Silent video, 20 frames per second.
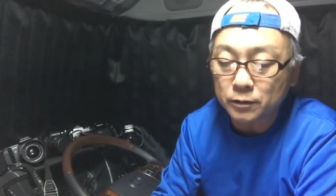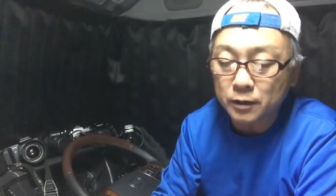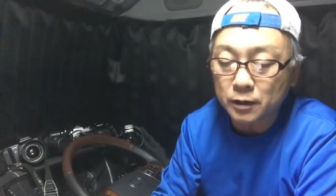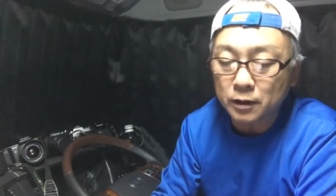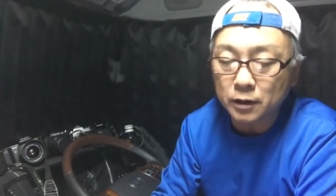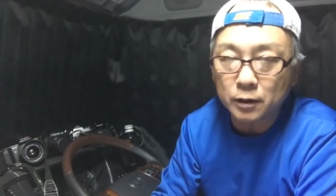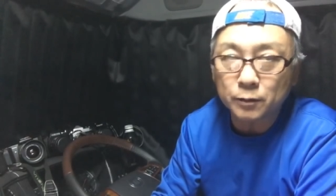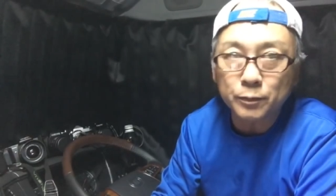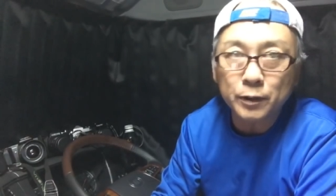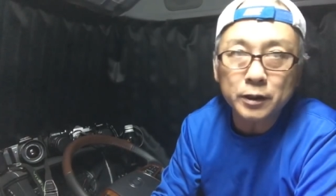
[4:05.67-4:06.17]

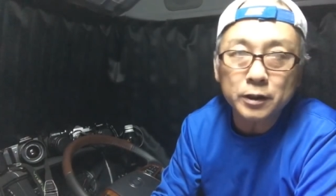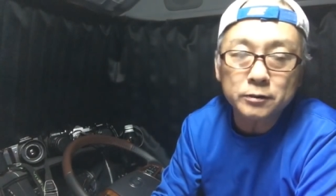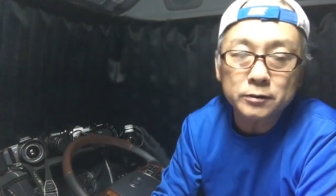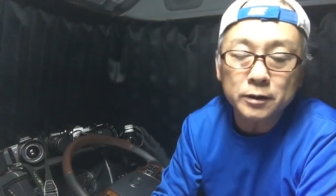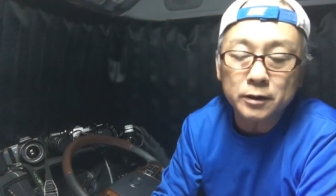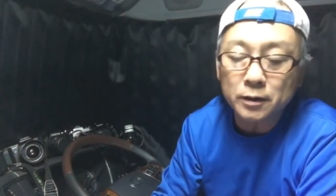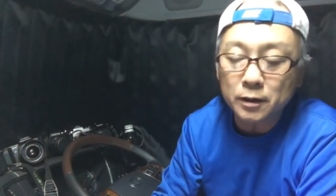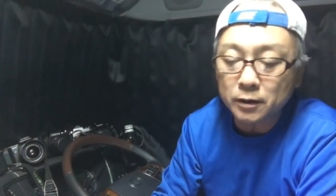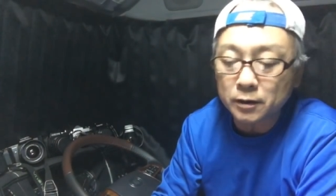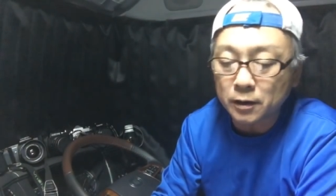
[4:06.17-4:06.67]
え倍率
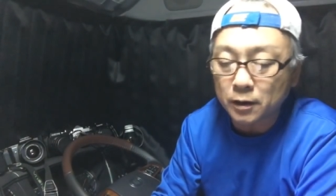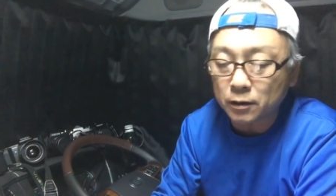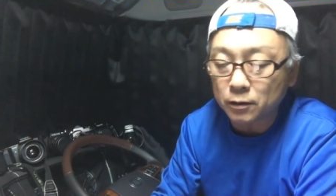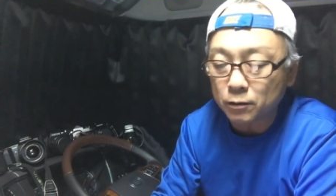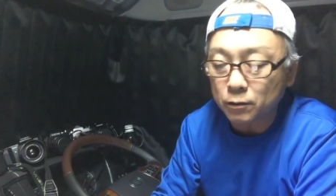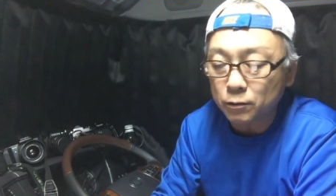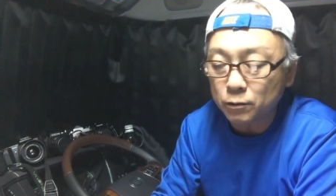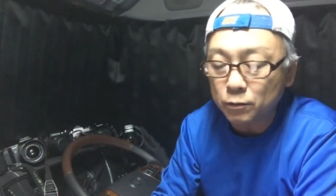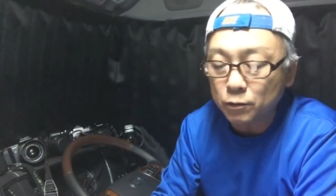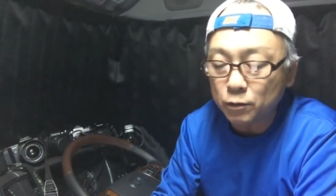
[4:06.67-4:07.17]
は
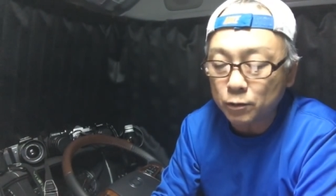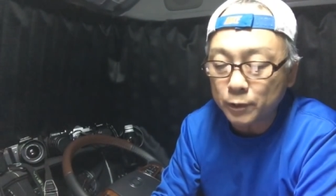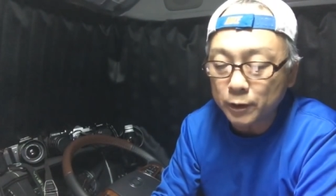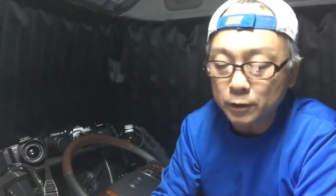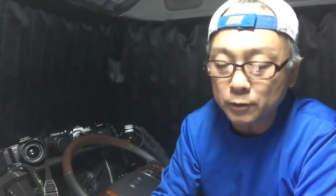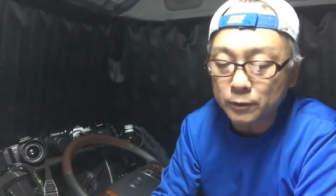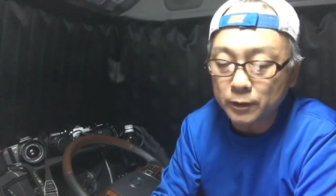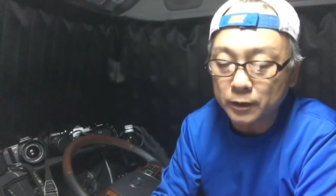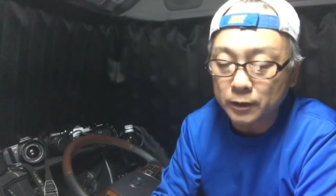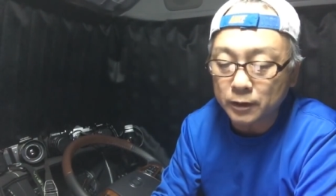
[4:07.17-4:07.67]
0.45倍
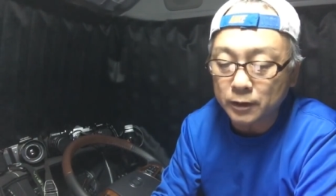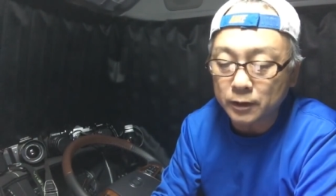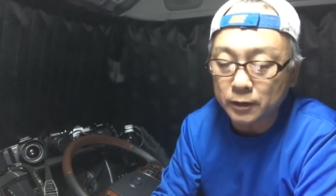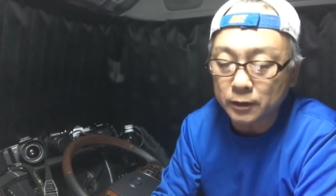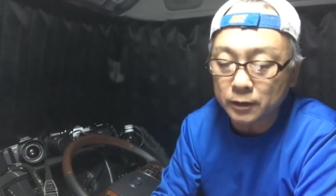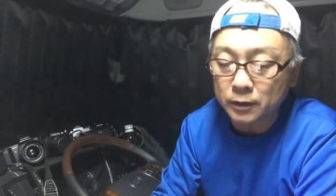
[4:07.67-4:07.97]
のファインダー。